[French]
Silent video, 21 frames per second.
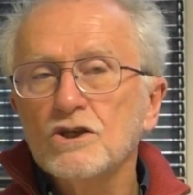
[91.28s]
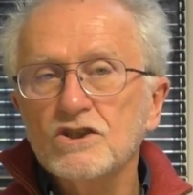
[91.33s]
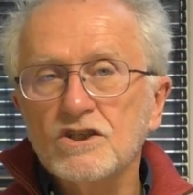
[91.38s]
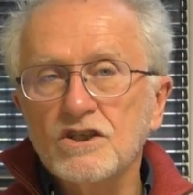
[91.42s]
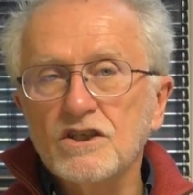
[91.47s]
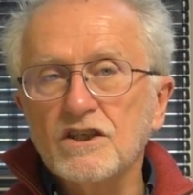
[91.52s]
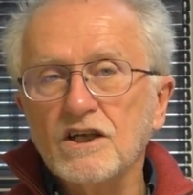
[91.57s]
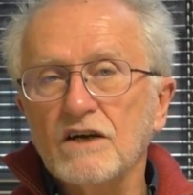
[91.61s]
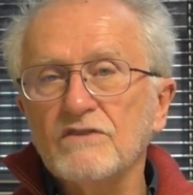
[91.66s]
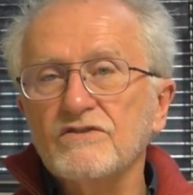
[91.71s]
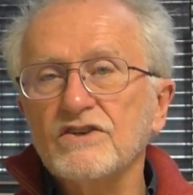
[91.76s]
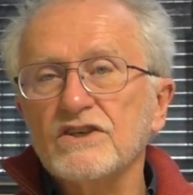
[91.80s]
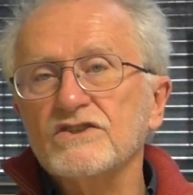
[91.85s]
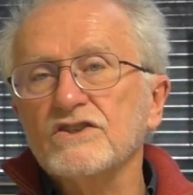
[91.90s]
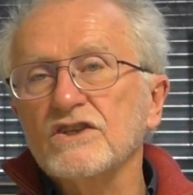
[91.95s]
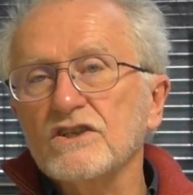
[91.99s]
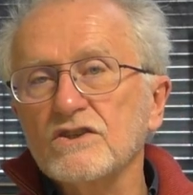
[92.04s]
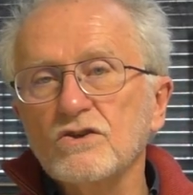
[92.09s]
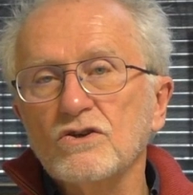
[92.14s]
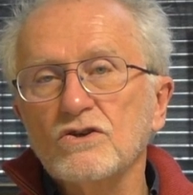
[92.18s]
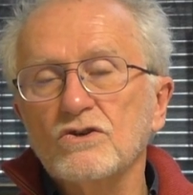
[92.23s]
qui traverse
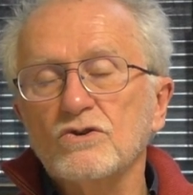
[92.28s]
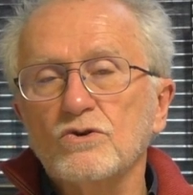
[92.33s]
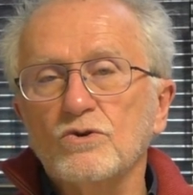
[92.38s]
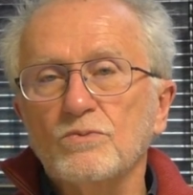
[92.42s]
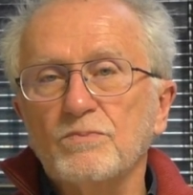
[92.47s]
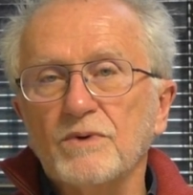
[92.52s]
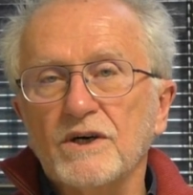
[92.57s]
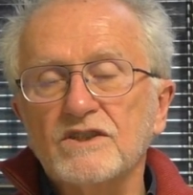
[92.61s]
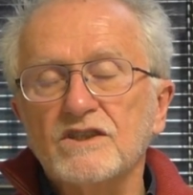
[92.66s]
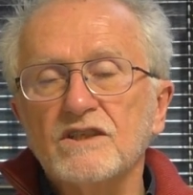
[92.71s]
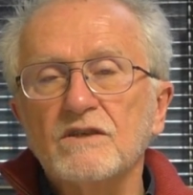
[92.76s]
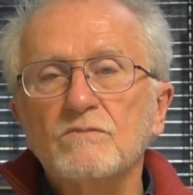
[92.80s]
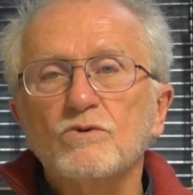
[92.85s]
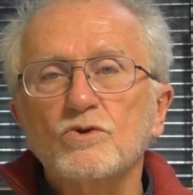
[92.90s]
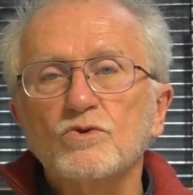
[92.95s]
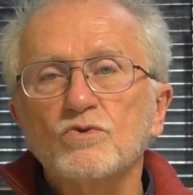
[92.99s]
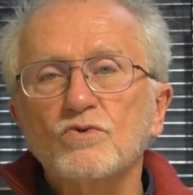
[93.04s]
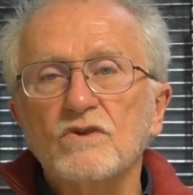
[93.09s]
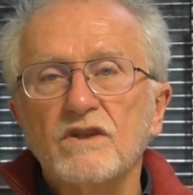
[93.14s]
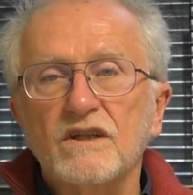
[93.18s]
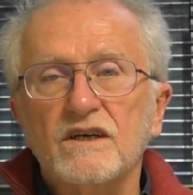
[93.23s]
d'ailleurs pratiquement
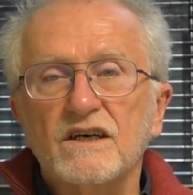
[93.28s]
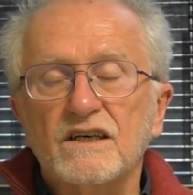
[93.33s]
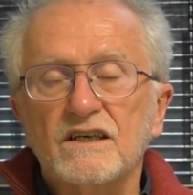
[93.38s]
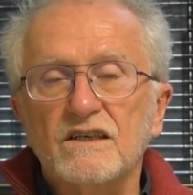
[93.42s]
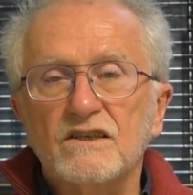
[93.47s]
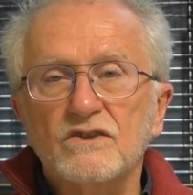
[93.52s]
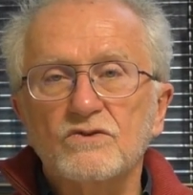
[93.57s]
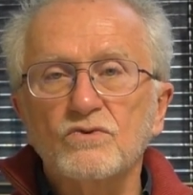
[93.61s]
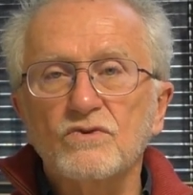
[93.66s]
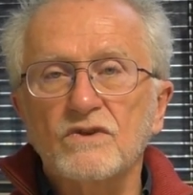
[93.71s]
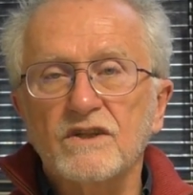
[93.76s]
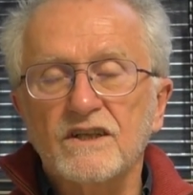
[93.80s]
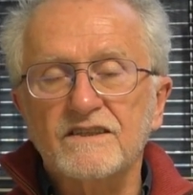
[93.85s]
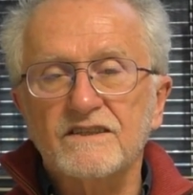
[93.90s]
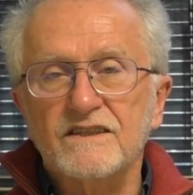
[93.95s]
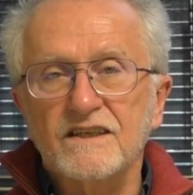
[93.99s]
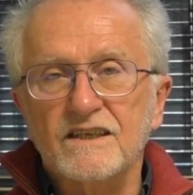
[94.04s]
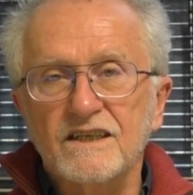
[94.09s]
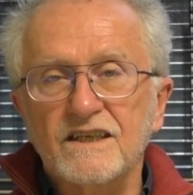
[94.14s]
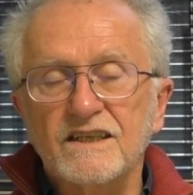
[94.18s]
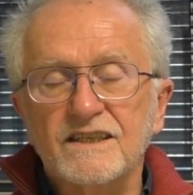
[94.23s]
toute la, toute la
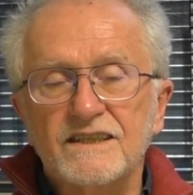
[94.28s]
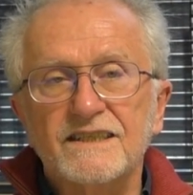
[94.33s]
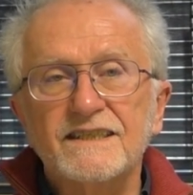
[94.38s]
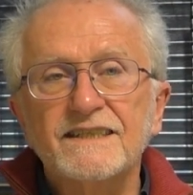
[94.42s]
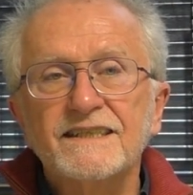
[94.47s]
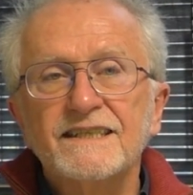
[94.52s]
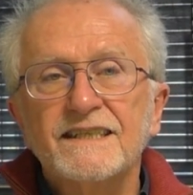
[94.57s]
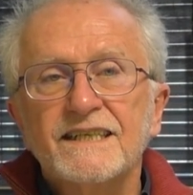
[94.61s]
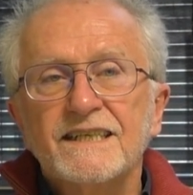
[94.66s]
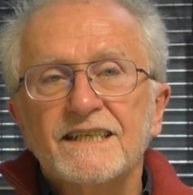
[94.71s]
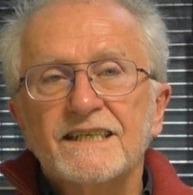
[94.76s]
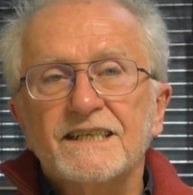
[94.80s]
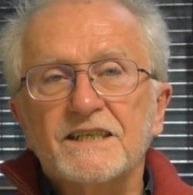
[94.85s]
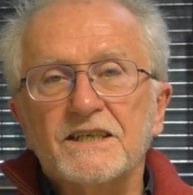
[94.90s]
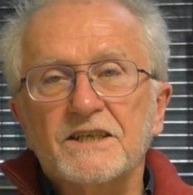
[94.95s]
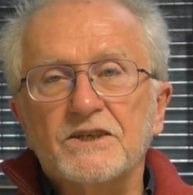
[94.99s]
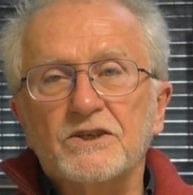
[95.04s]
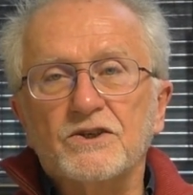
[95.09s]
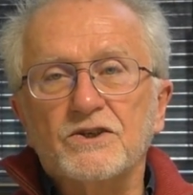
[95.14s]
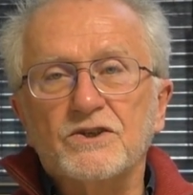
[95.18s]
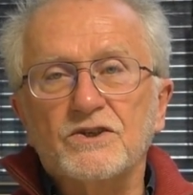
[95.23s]
saga. Hein.
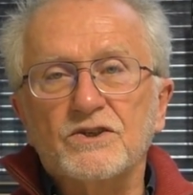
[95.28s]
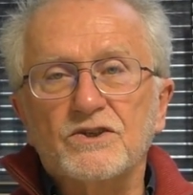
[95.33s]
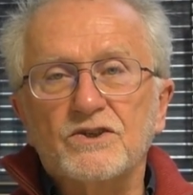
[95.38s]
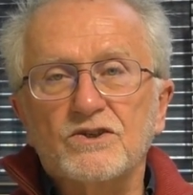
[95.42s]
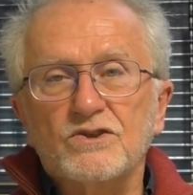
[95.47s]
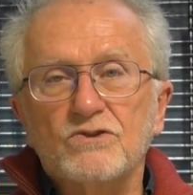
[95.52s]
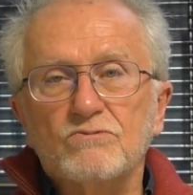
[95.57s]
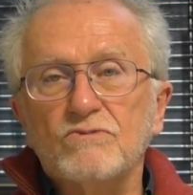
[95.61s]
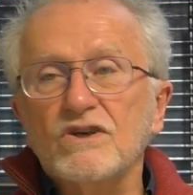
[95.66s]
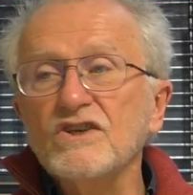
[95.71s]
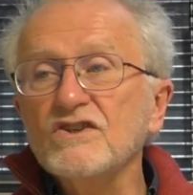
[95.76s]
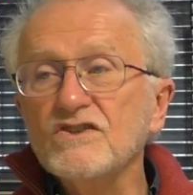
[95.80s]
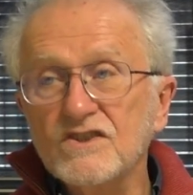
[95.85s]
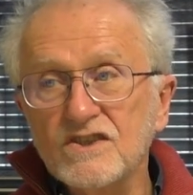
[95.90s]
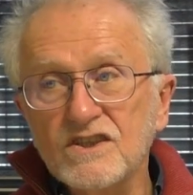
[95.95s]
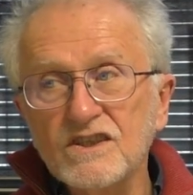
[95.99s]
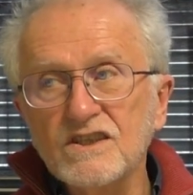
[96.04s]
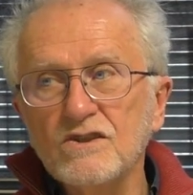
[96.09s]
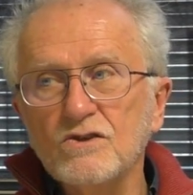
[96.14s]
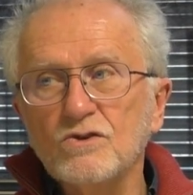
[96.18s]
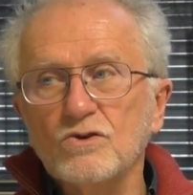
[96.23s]
Euh, mais
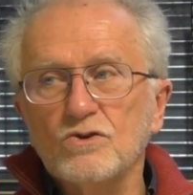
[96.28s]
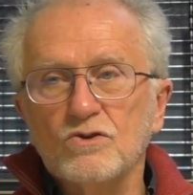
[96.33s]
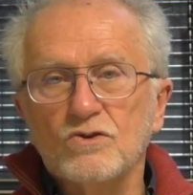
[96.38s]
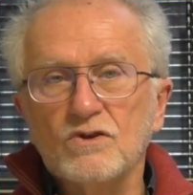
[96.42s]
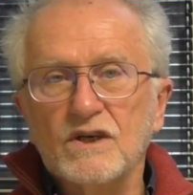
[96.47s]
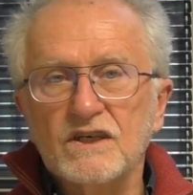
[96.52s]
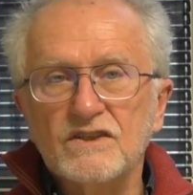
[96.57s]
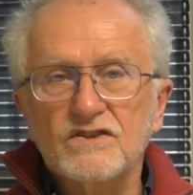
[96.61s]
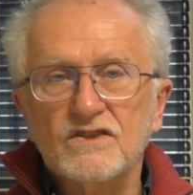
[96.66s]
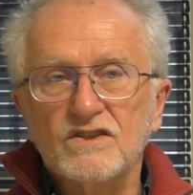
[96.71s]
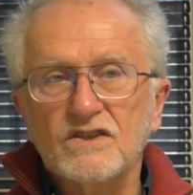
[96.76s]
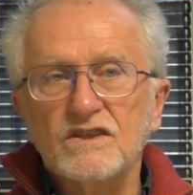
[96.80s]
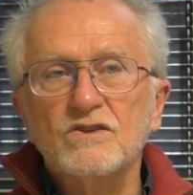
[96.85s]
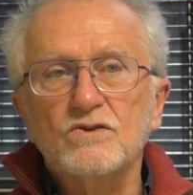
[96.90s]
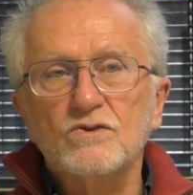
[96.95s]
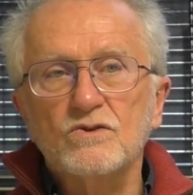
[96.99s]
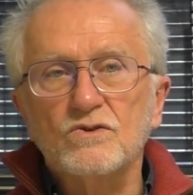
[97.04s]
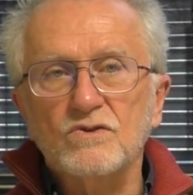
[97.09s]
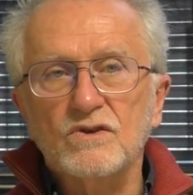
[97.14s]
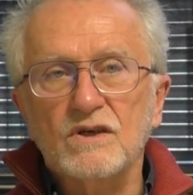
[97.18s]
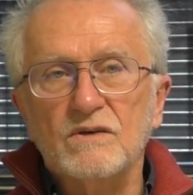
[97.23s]
ici euh, assez
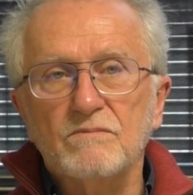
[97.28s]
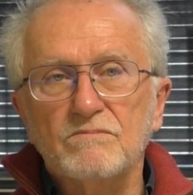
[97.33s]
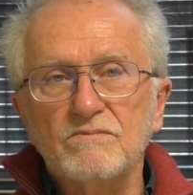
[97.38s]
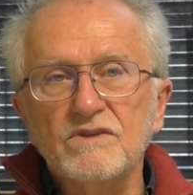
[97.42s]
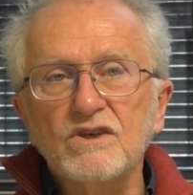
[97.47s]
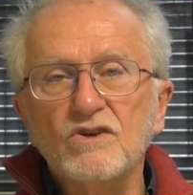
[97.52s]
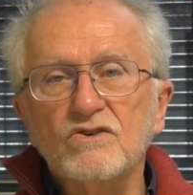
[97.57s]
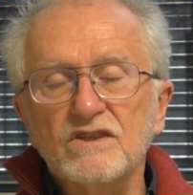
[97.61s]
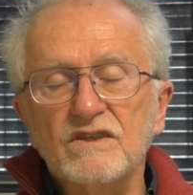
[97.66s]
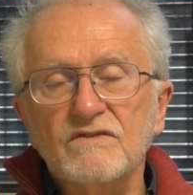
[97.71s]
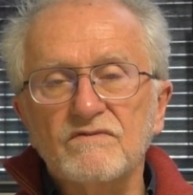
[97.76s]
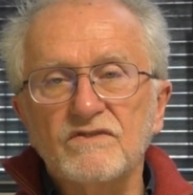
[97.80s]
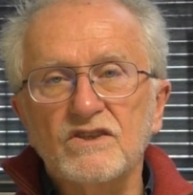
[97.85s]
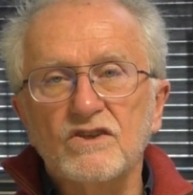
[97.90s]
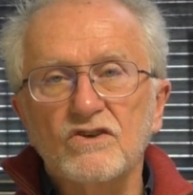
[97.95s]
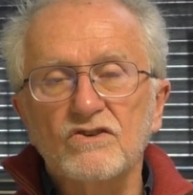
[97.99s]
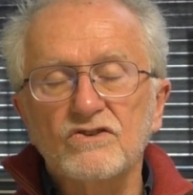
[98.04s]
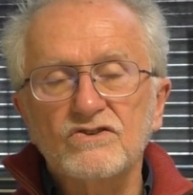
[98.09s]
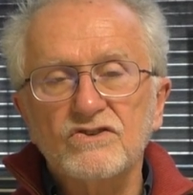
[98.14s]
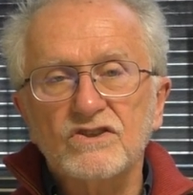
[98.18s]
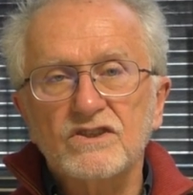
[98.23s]
euh, mis en
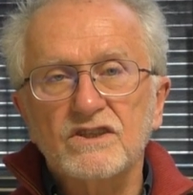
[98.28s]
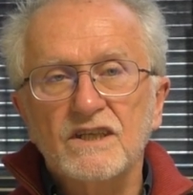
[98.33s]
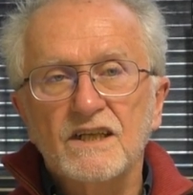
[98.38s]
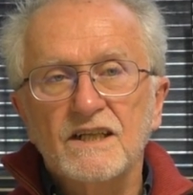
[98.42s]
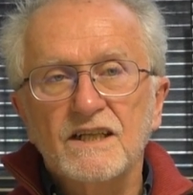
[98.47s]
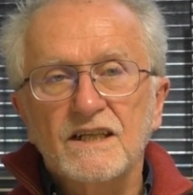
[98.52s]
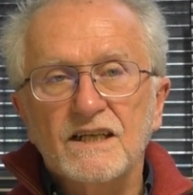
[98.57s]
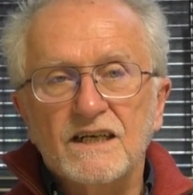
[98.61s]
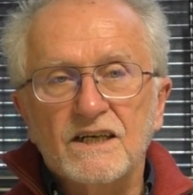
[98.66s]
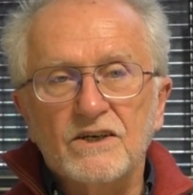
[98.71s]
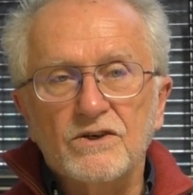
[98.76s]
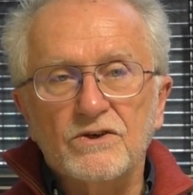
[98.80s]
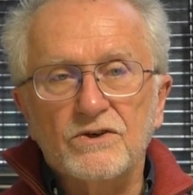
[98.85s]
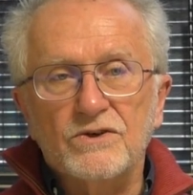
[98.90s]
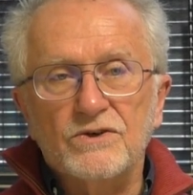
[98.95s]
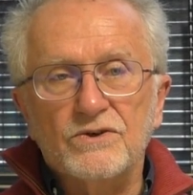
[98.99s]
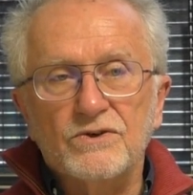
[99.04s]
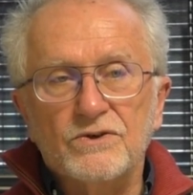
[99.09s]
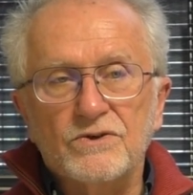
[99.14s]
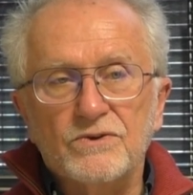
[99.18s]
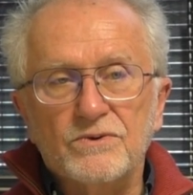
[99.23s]
évidence
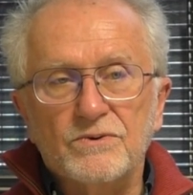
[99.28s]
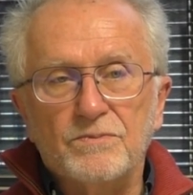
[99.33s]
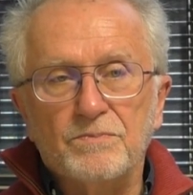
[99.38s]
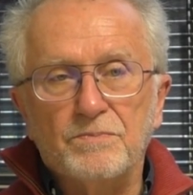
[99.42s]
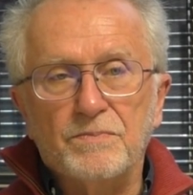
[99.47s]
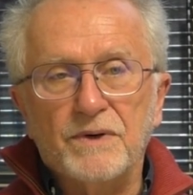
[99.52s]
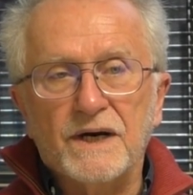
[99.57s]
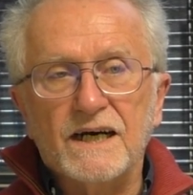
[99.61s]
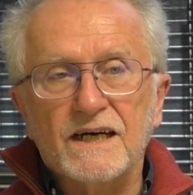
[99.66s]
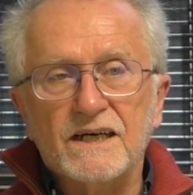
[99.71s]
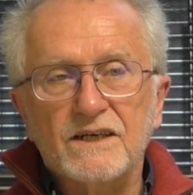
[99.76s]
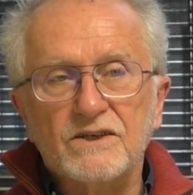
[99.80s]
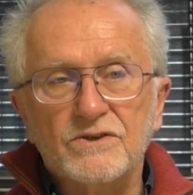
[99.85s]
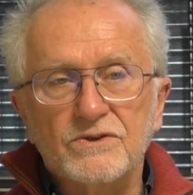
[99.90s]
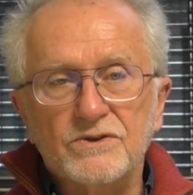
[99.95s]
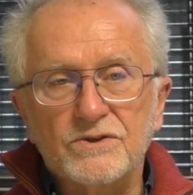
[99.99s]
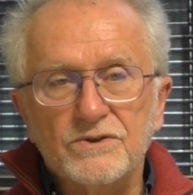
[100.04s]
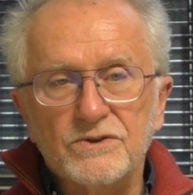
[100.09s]
par,